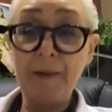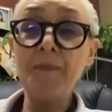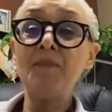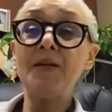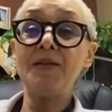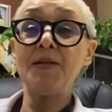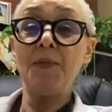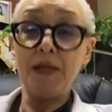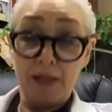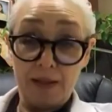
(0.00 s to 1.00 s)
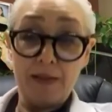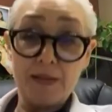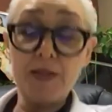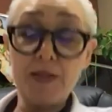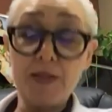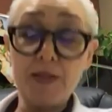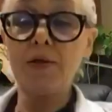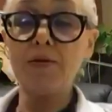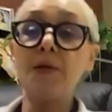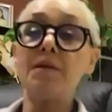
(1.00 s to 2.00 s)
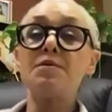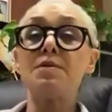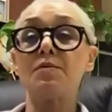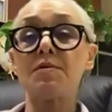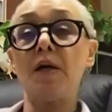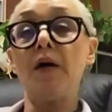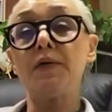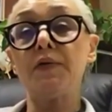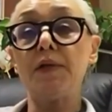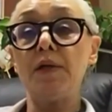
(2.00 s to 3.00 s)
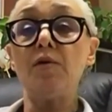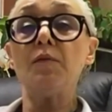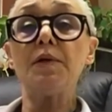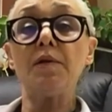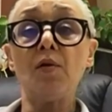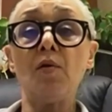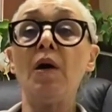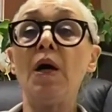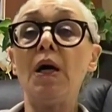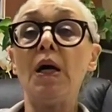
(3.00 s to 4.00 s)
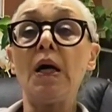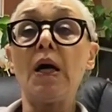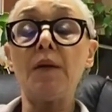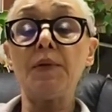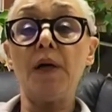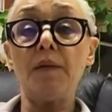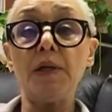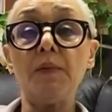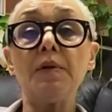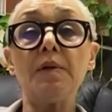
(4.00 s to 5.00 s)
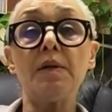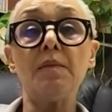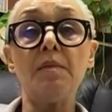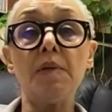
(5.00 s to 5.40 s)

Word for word: Mm-hmm. Это неприятный разговор, никто на эту тему разговаривать не любит, но как бы там ни было,